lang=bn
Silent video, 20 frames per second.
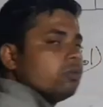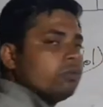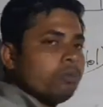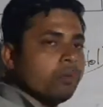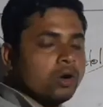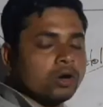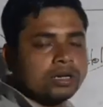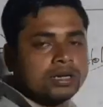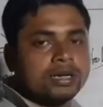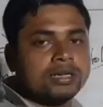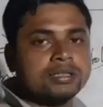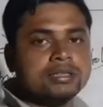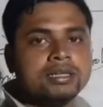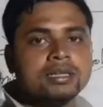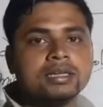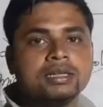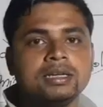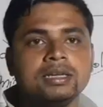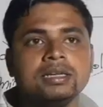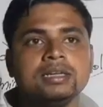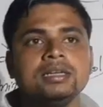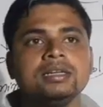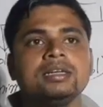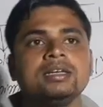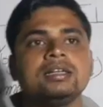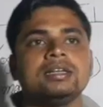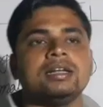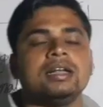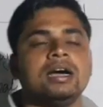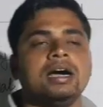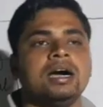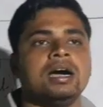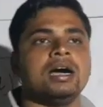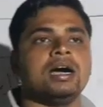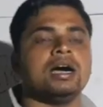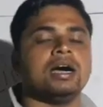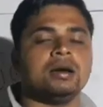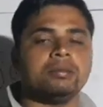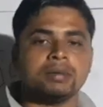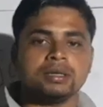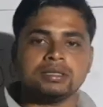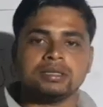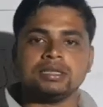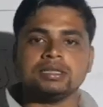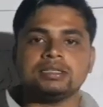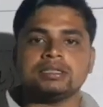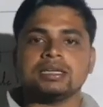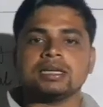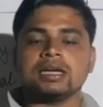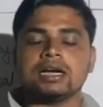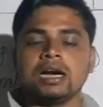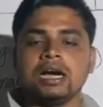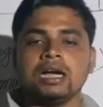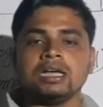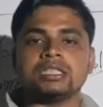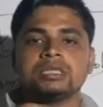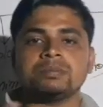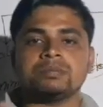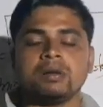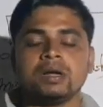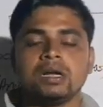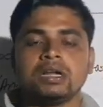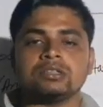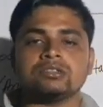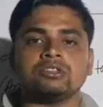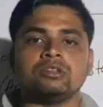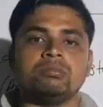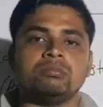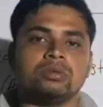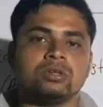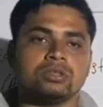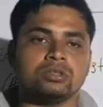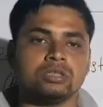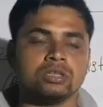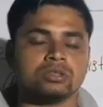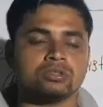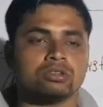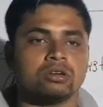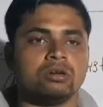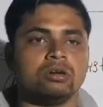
বটানিতে কি না আমাদের যে গাছপালা সম্বন্ধে